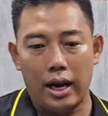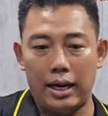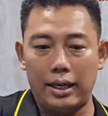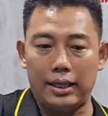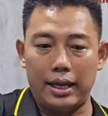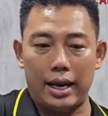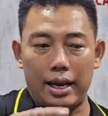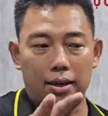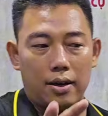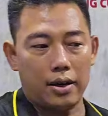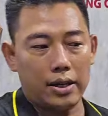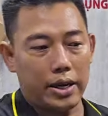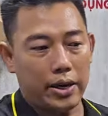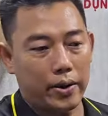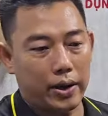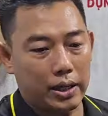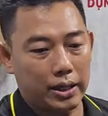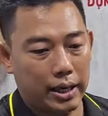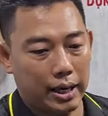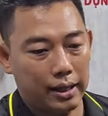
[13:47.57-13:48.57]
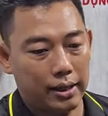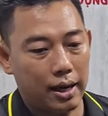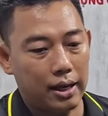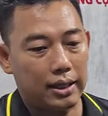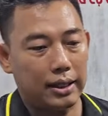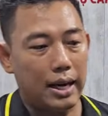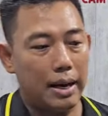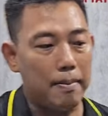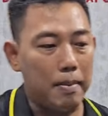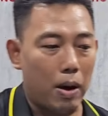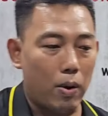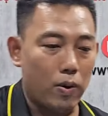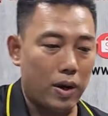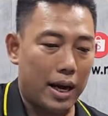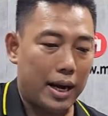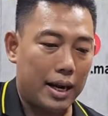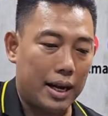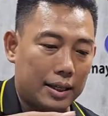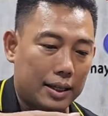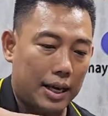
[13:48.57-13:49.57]
anh chị có nhiều anh chị thích cái mẫu
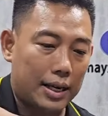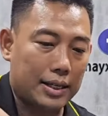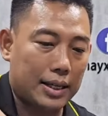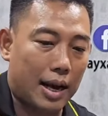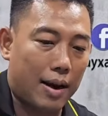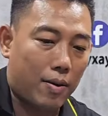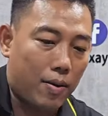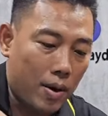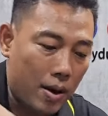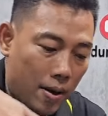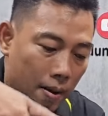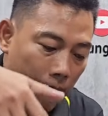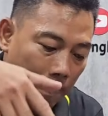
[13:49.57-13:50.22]
này là tại sao